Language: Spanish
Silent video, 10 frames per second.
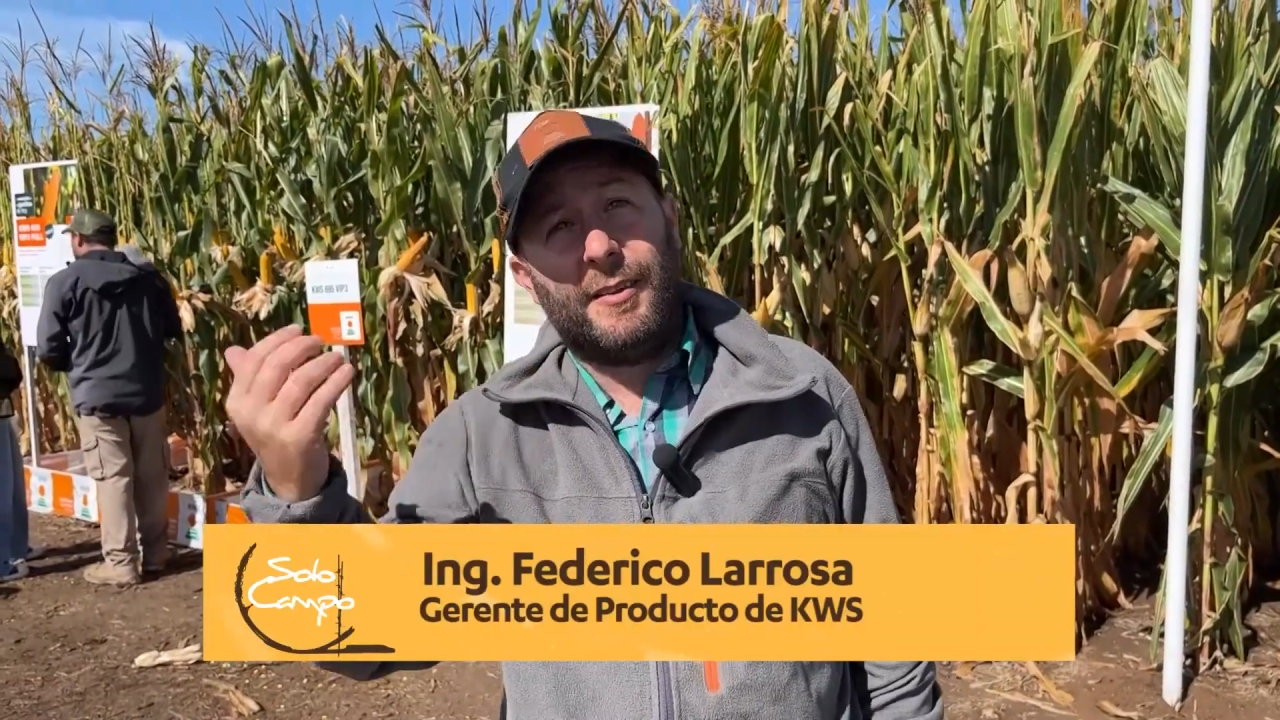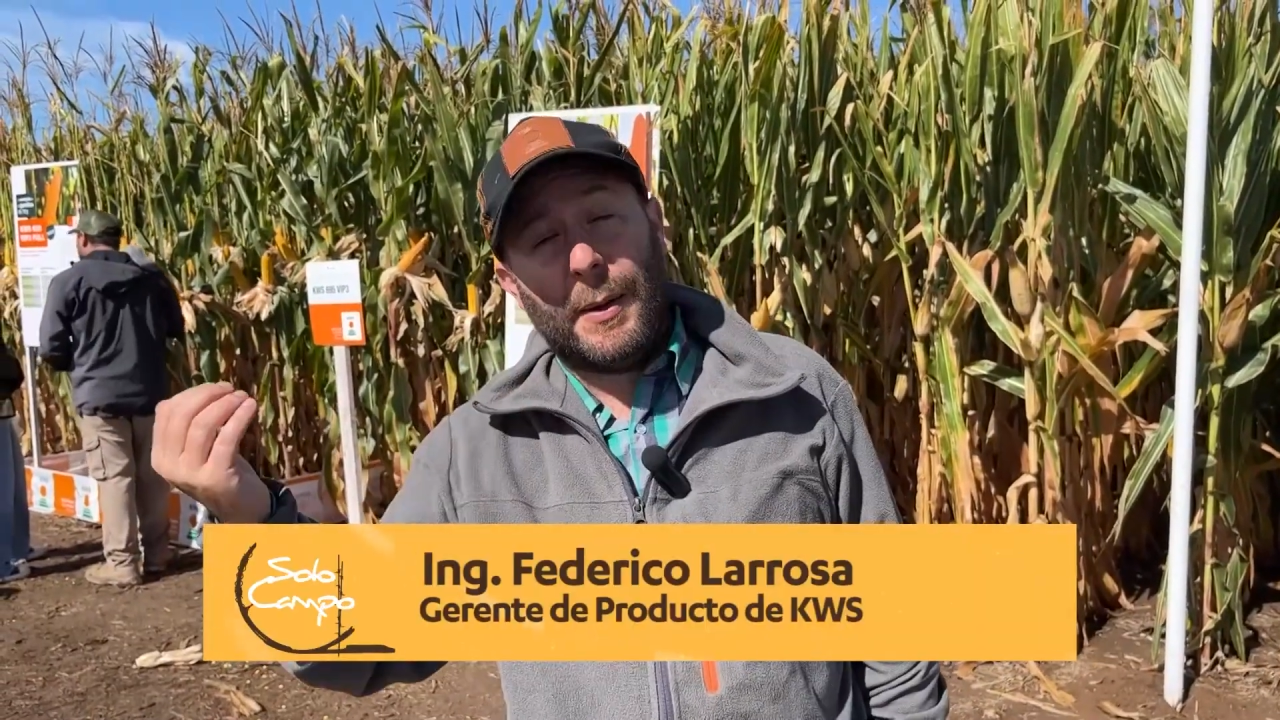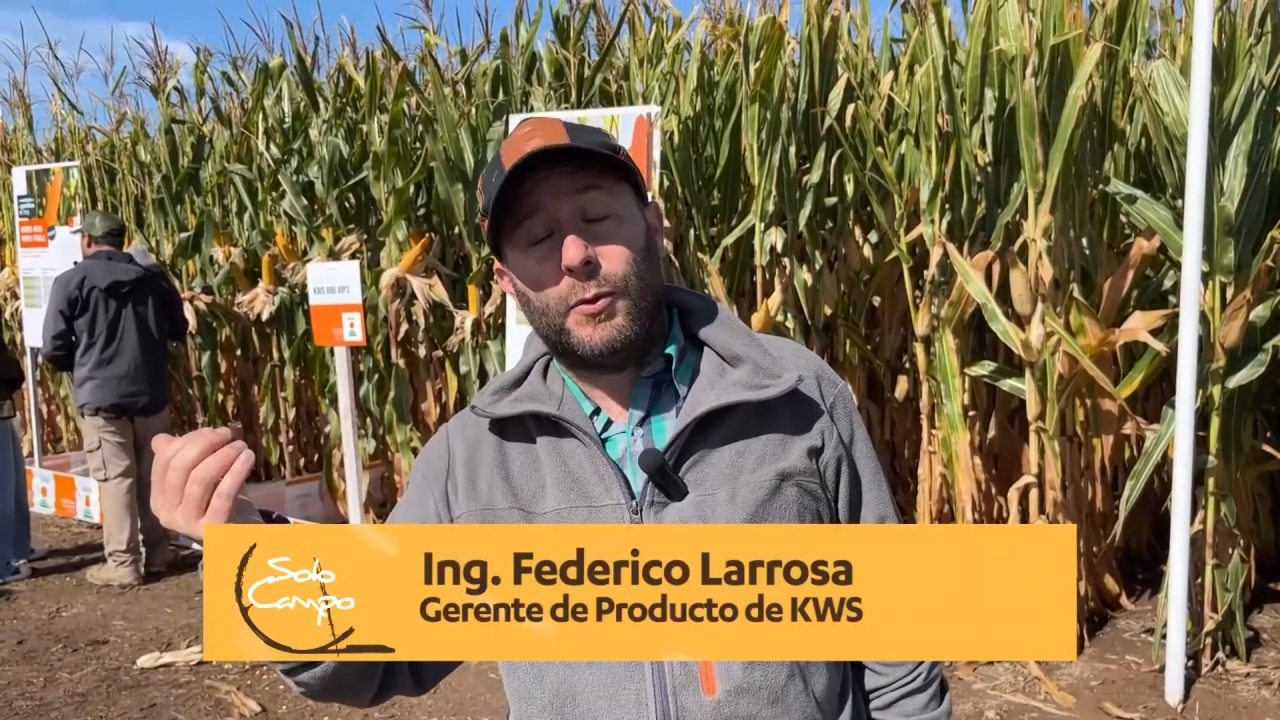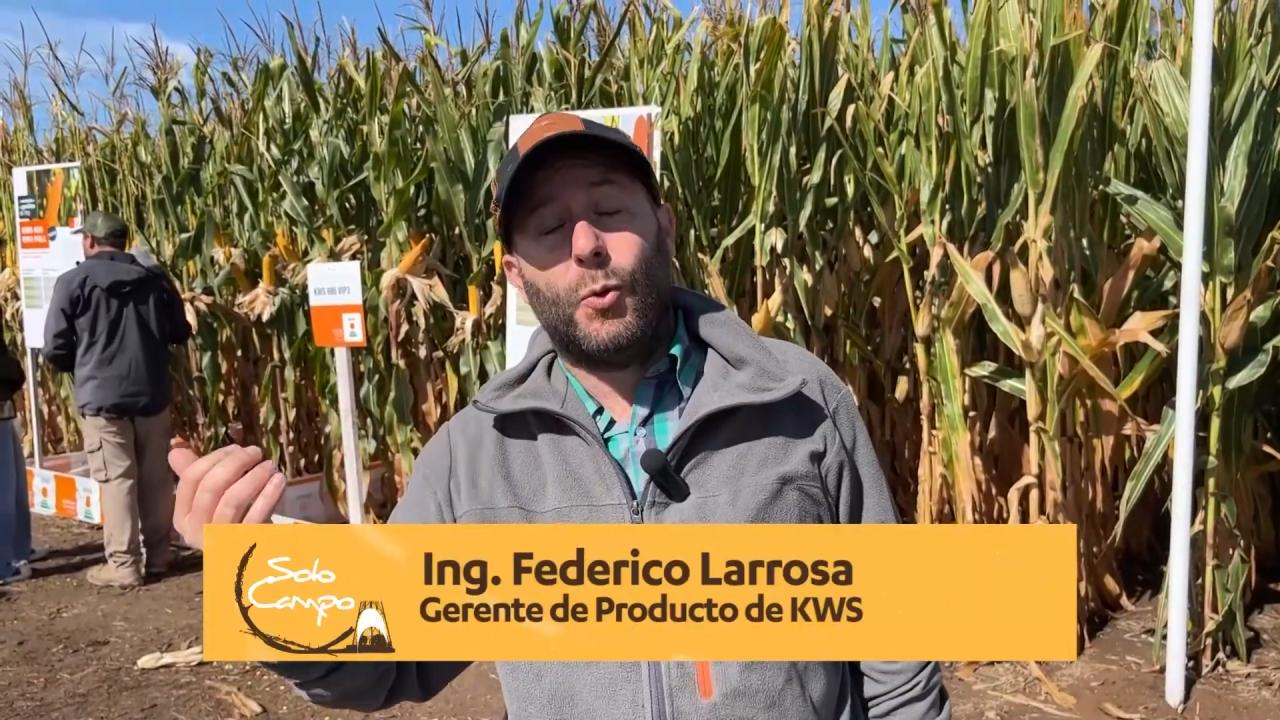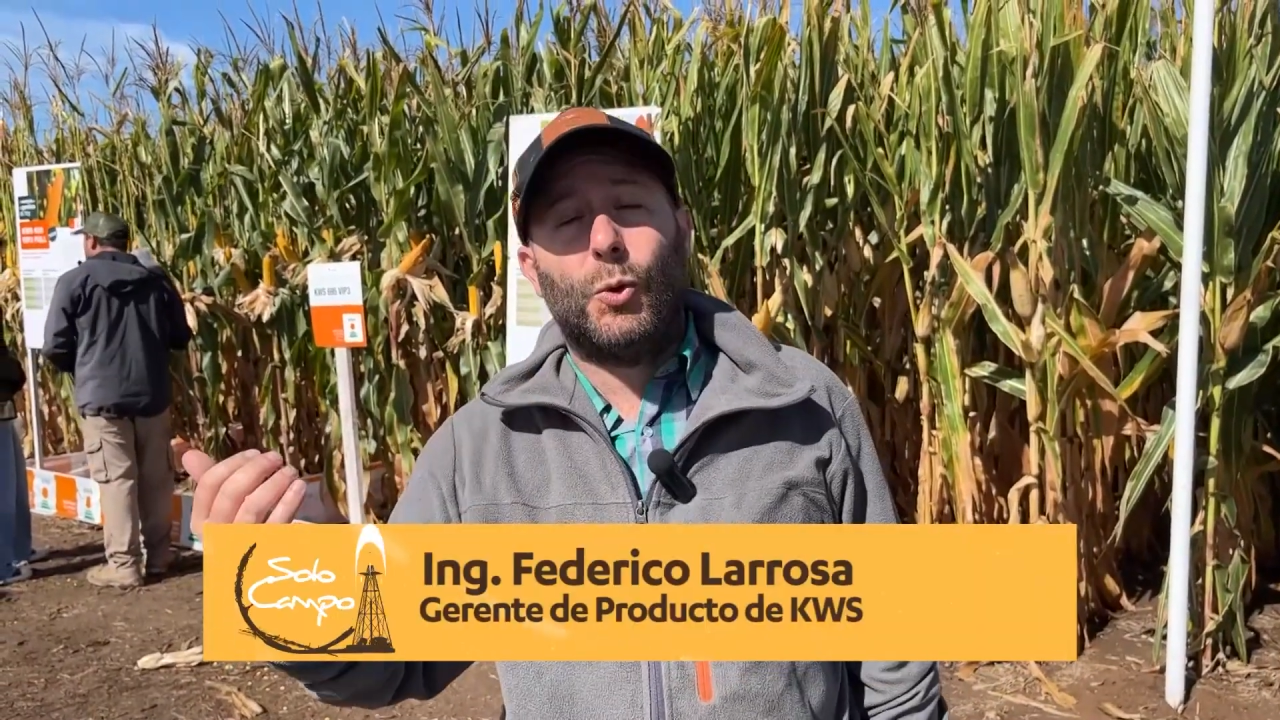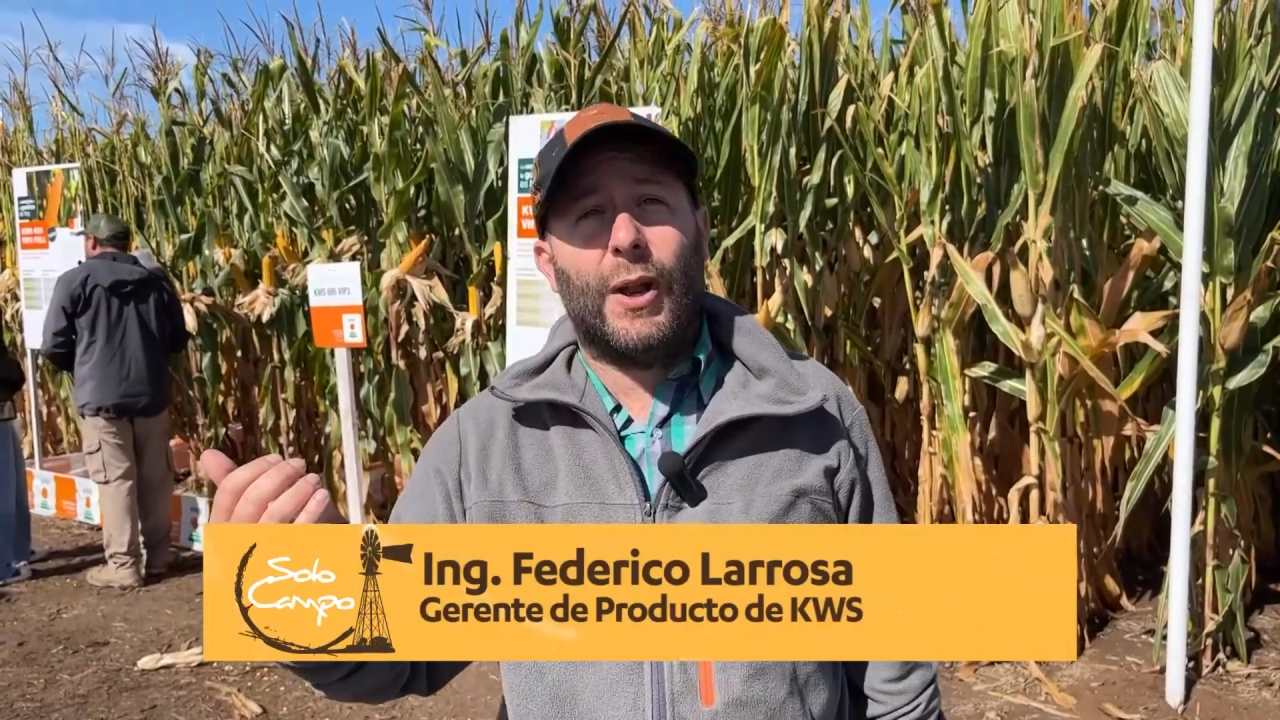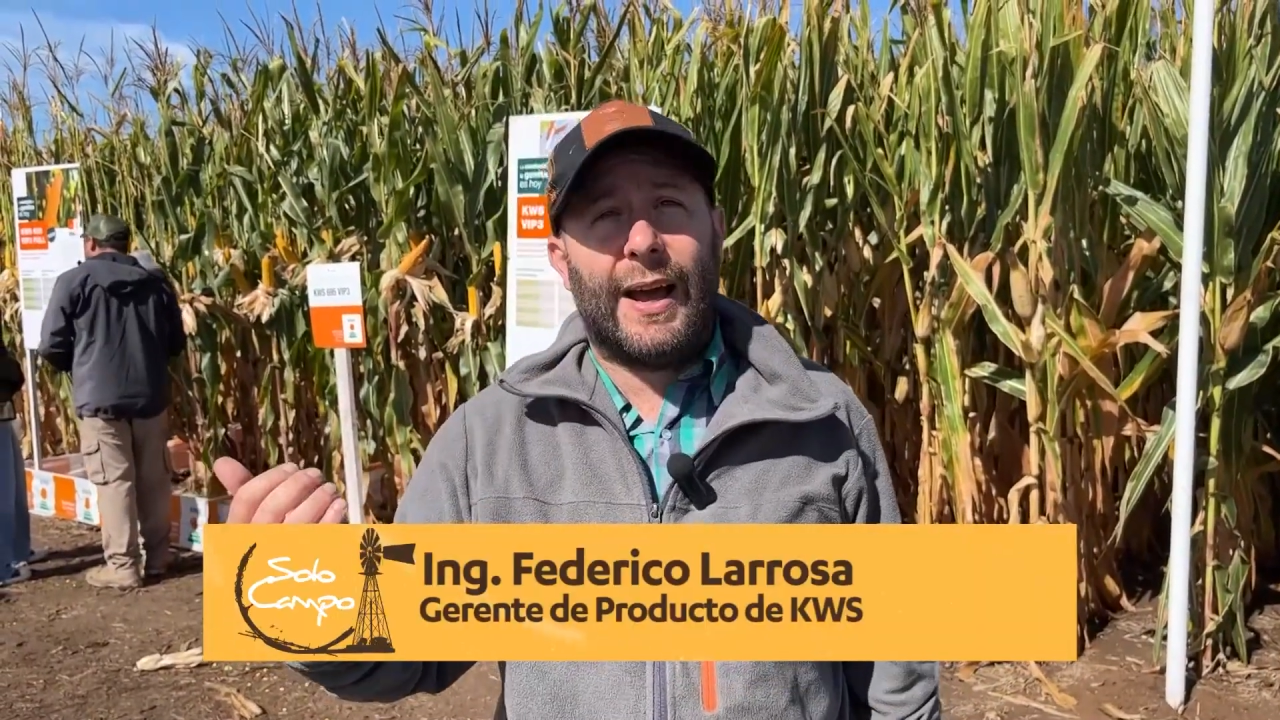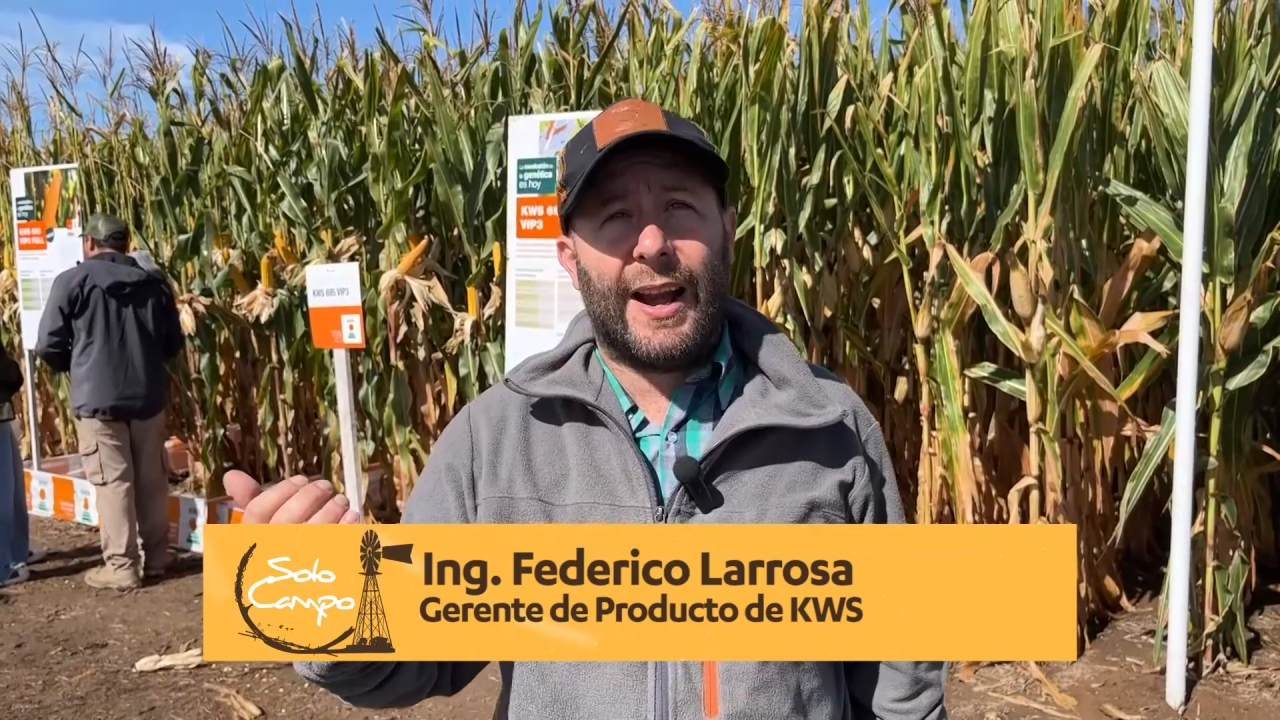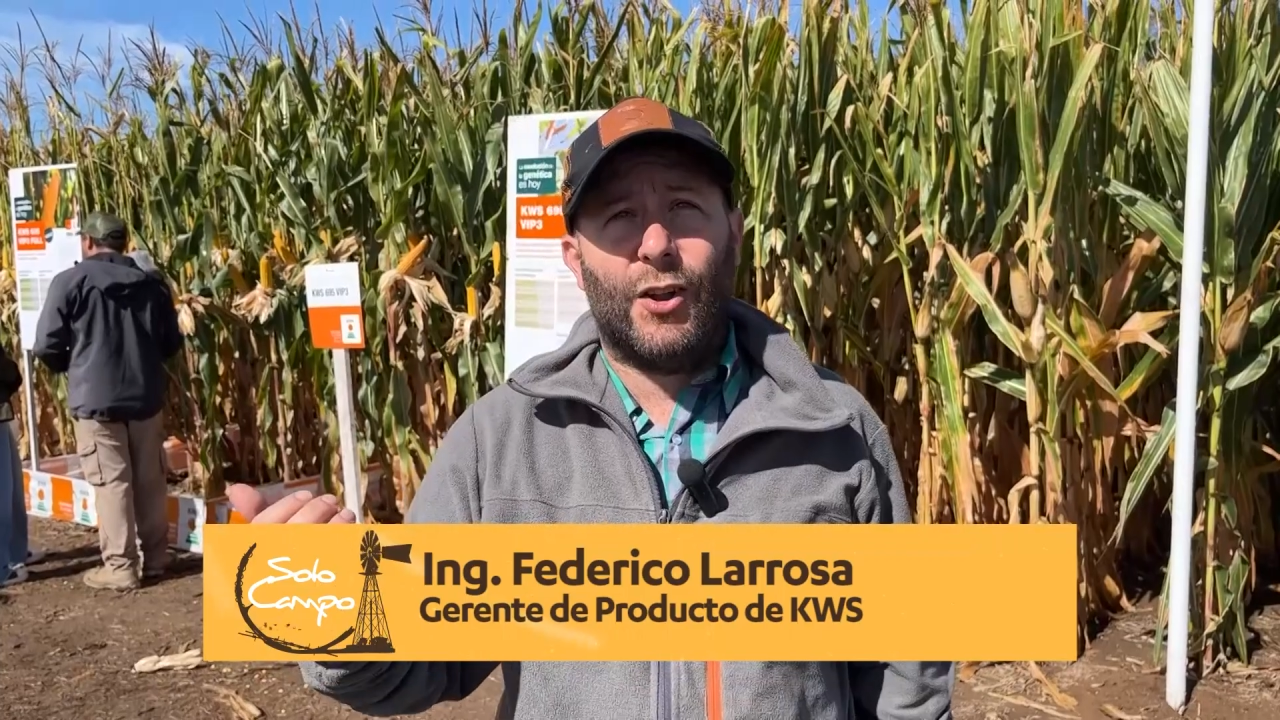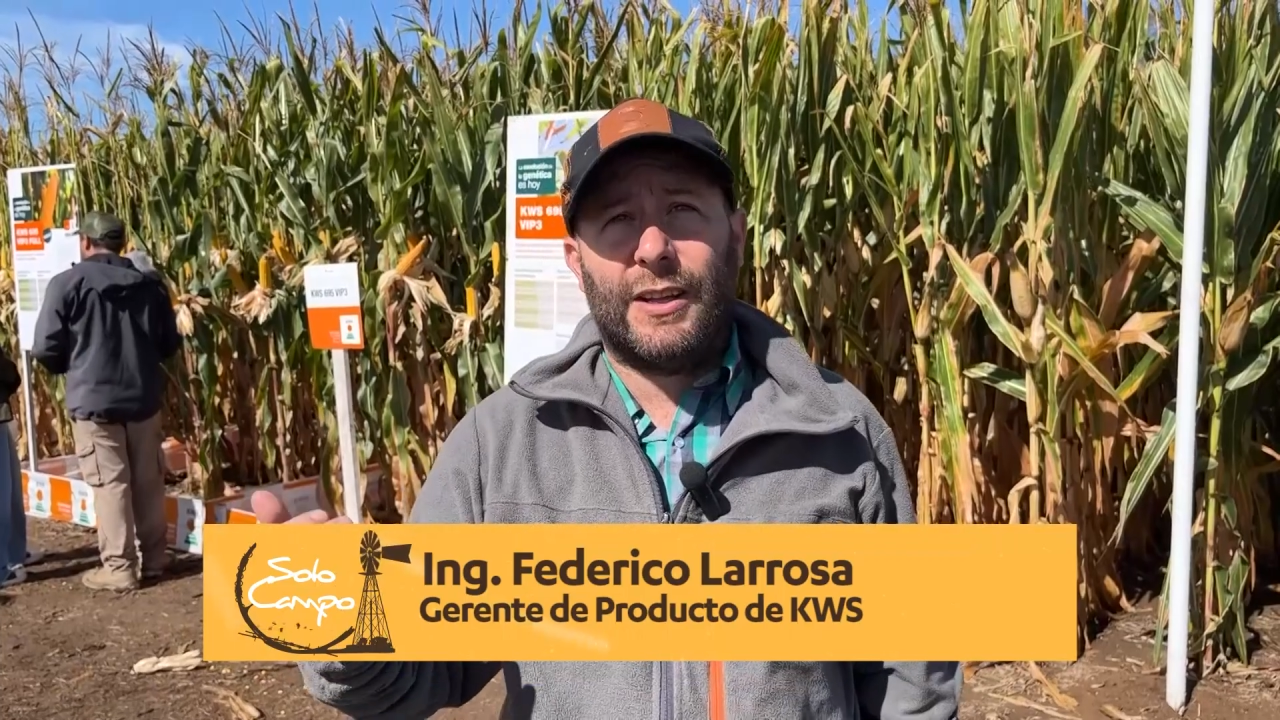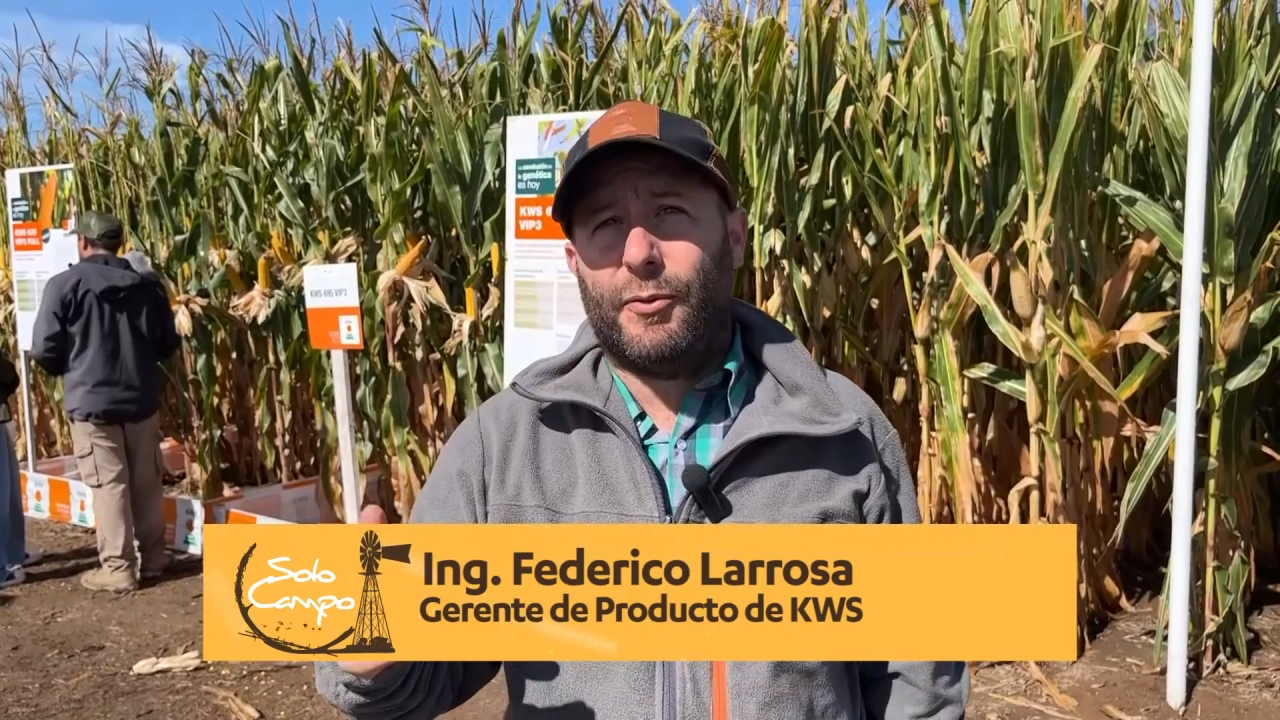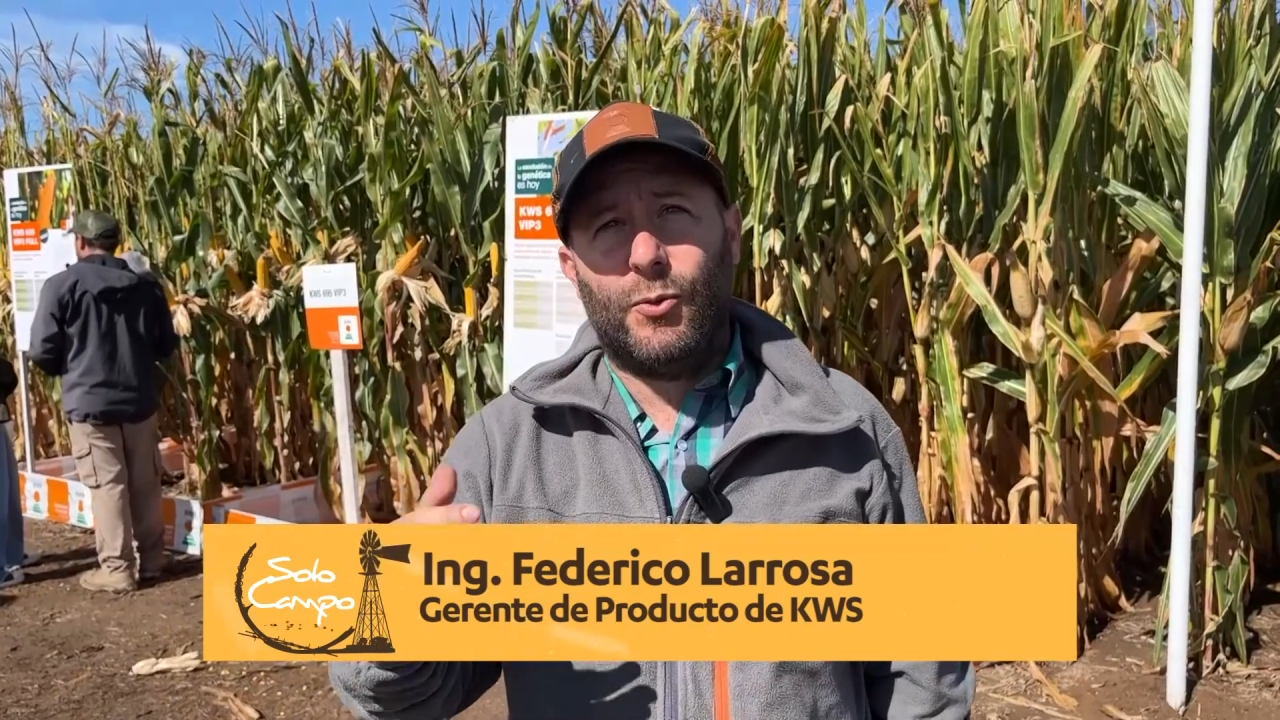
estamos justo en la Carlota,